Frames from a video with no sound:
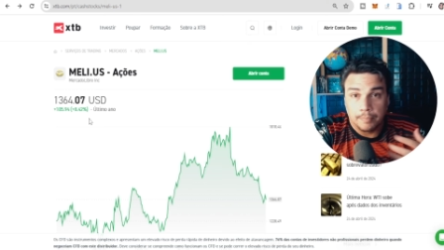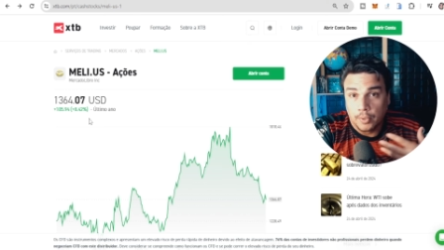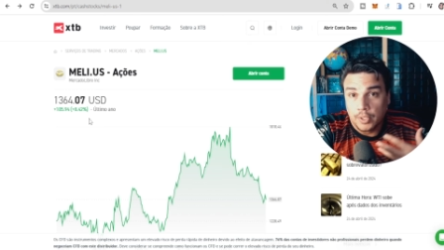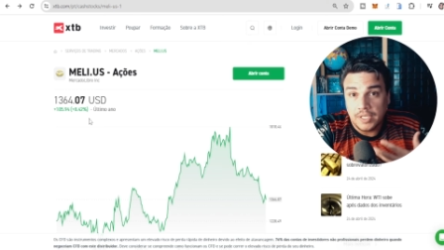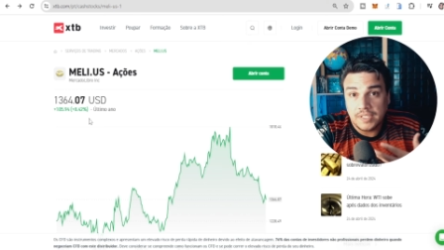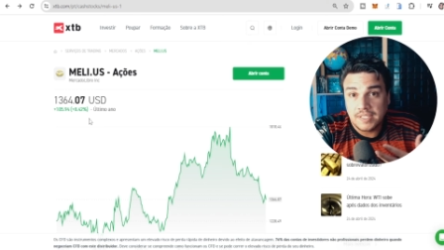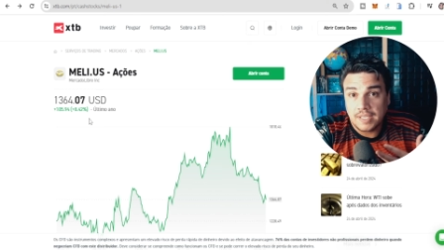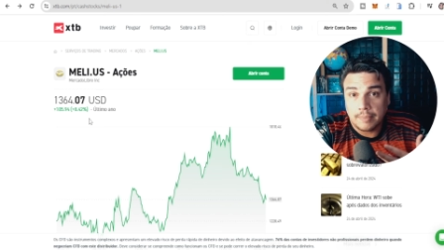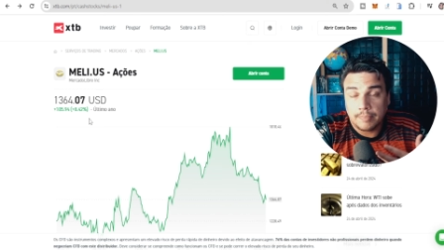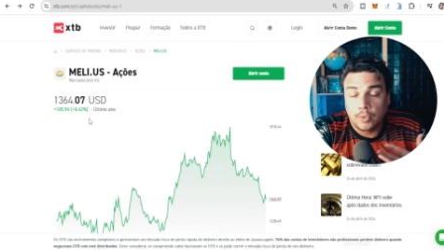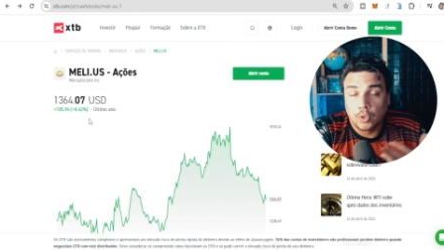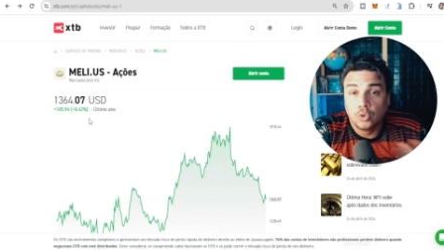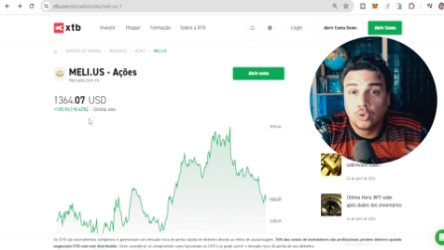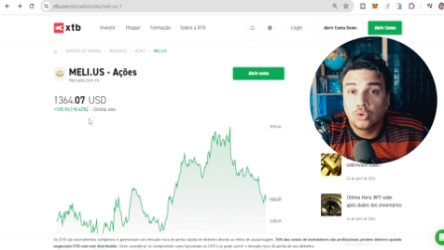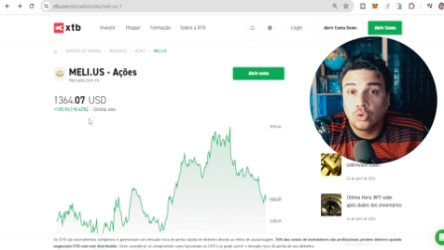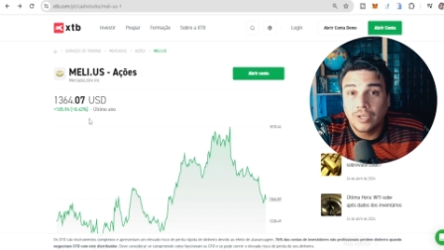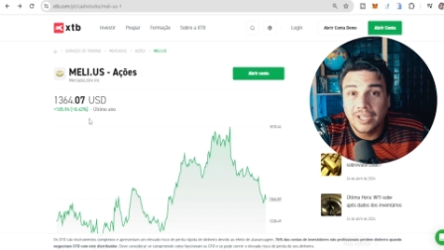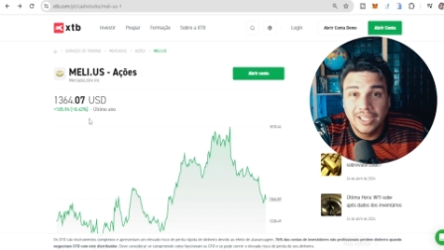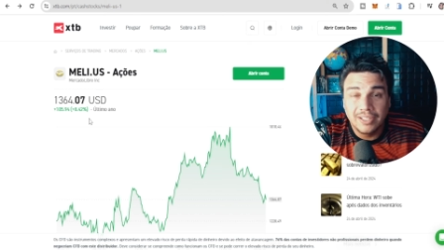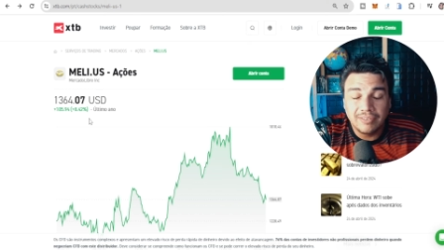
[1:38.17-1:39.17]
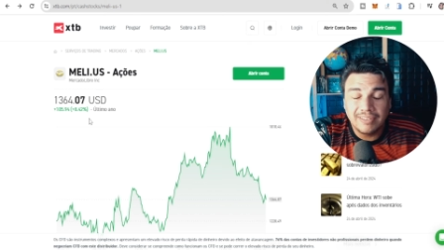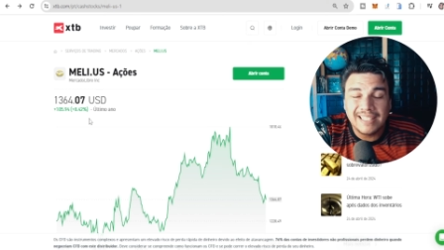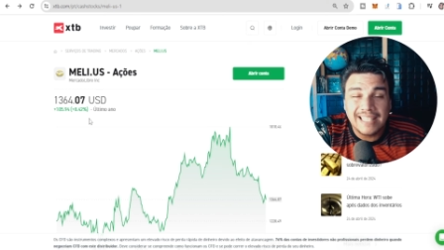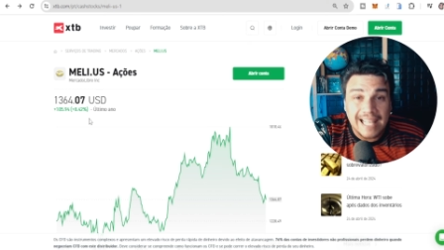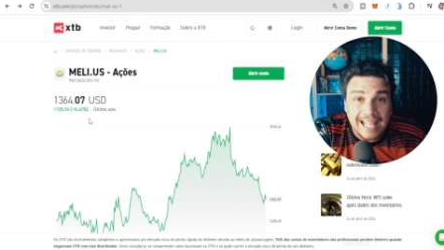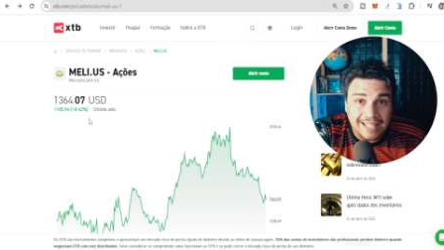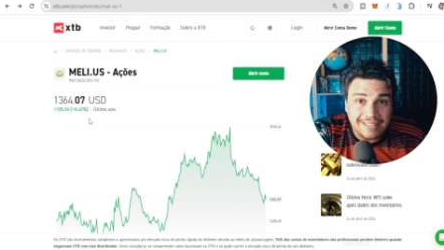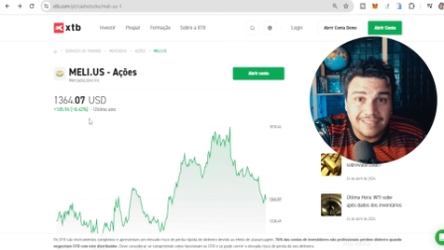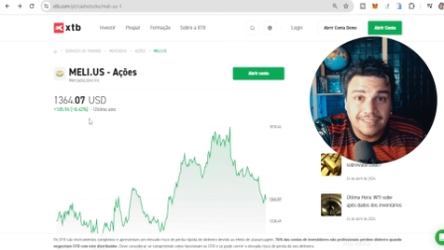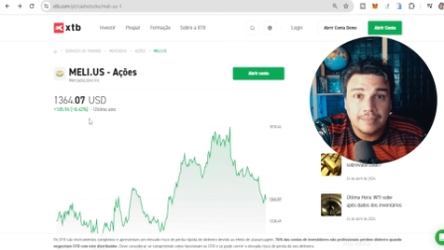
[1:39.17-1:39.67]
por exemplo, eu não estou ganhando
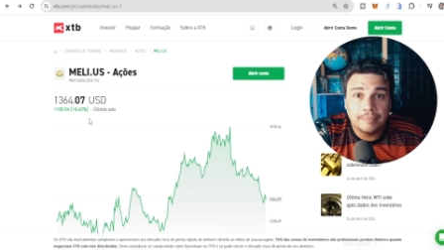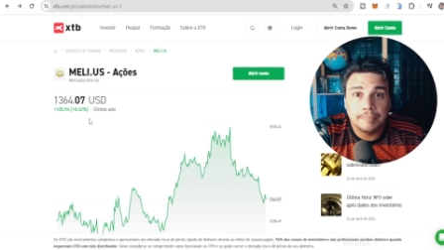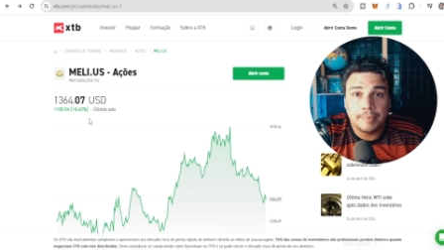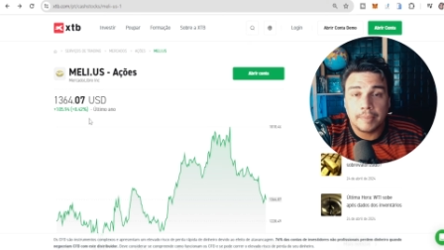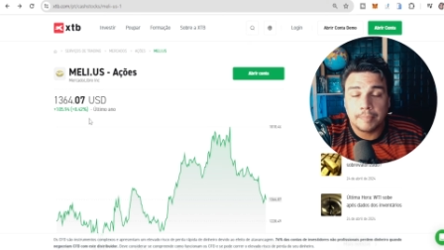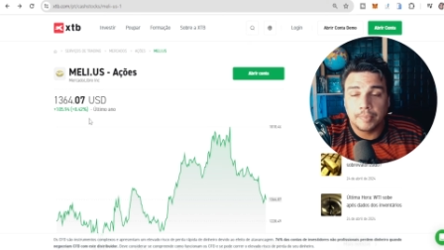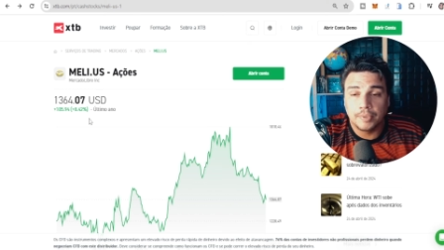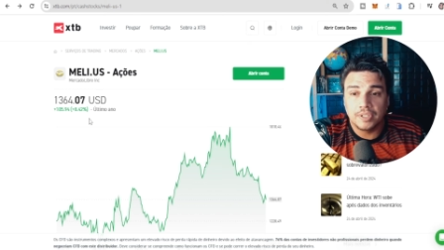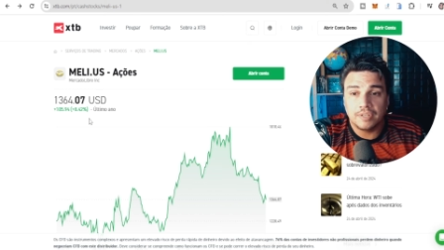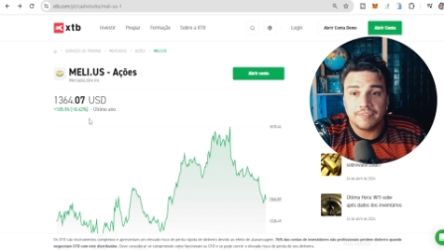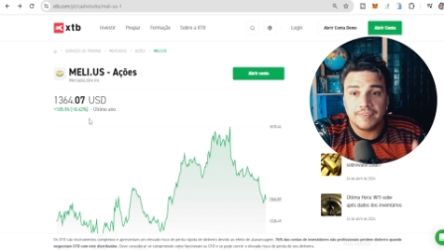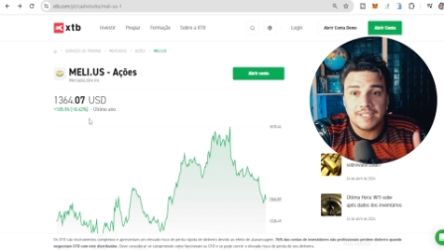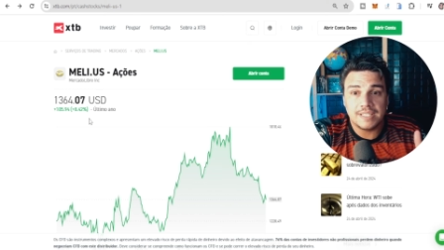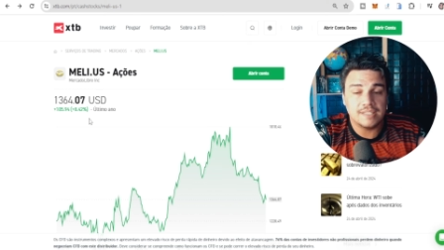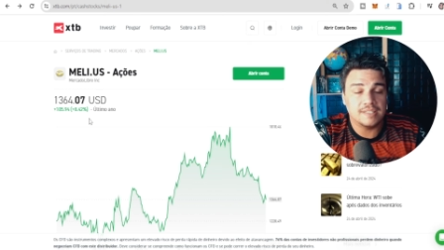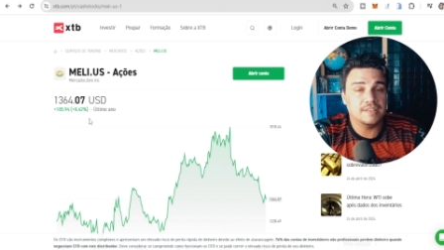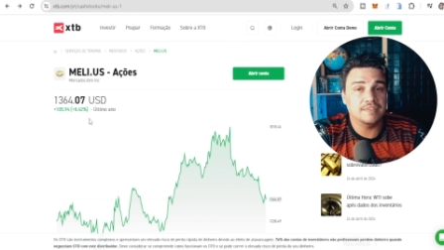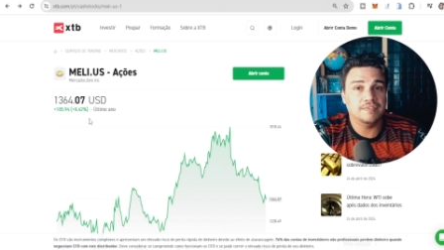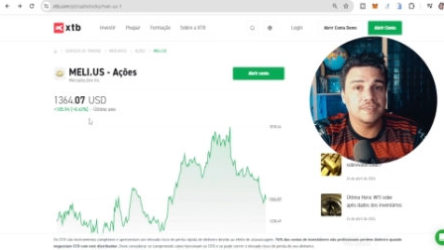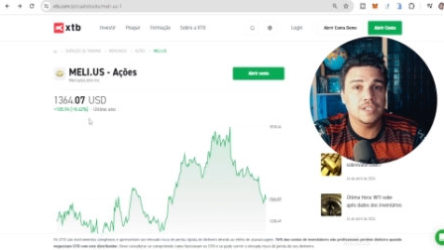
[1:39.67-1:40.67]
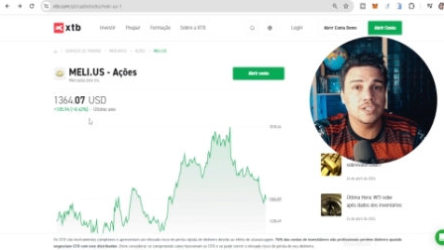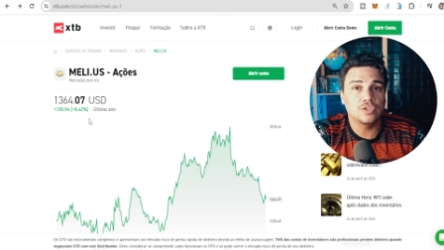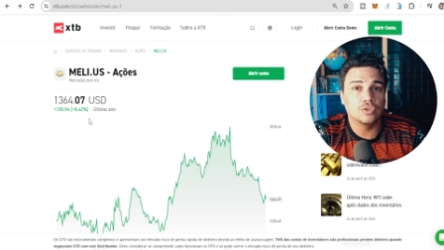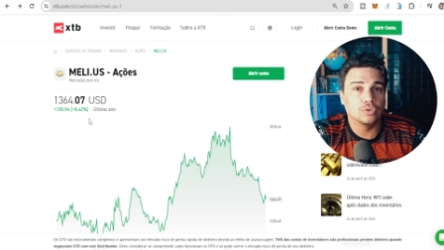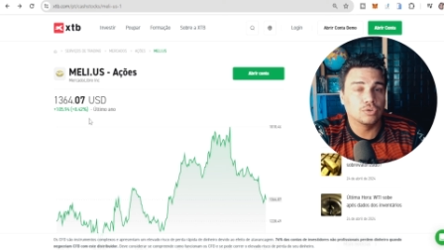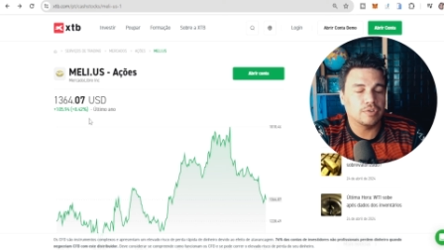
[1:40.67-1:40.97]
nada para poder fazer esse vídeo,